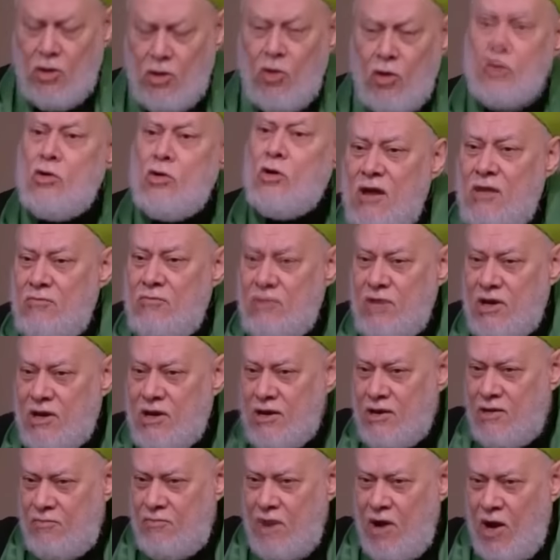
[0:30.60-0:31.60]
اهو من
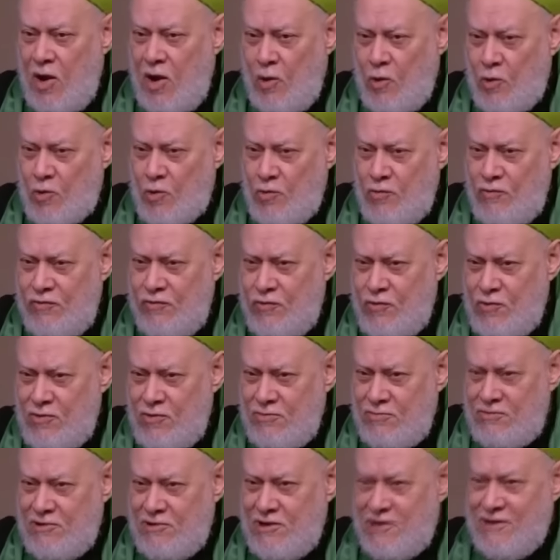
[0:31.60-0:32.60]
غير بقى حروف
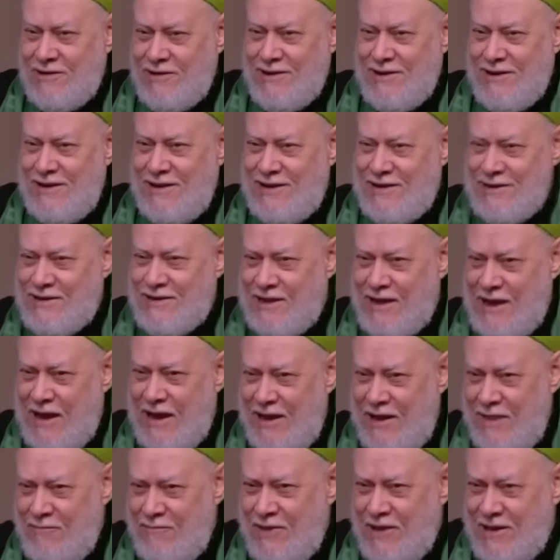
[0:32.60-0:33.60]
ومن غير
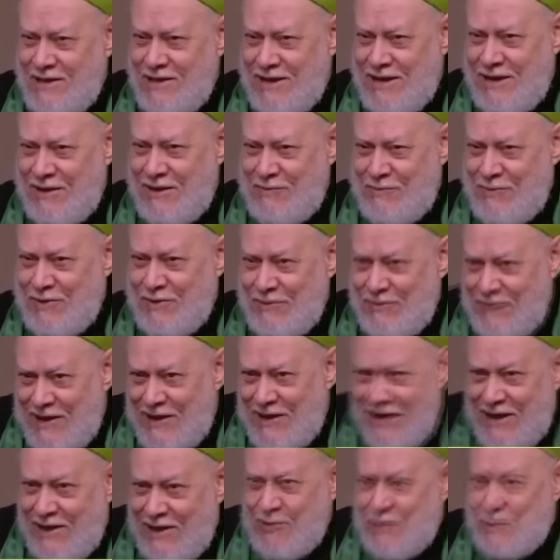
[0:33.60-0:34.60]
كلمات جنب
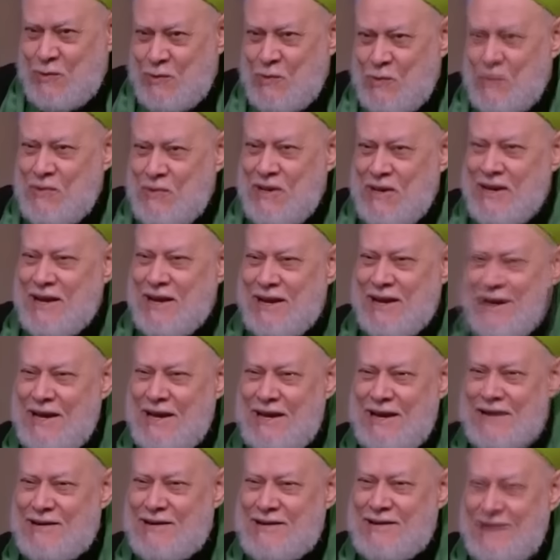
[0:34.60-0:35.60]
بعض ومن
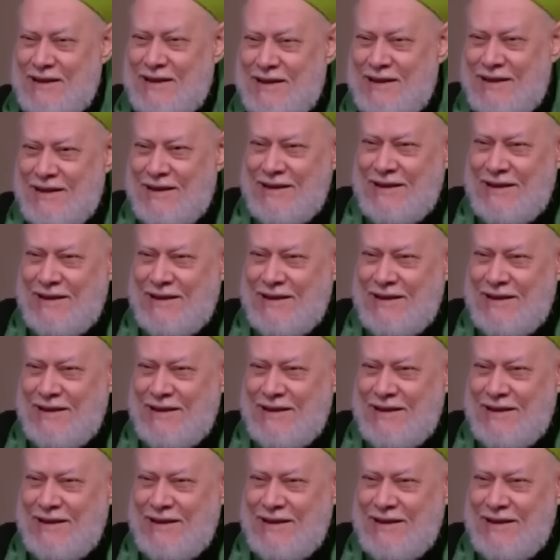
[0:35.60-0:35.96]
غير ها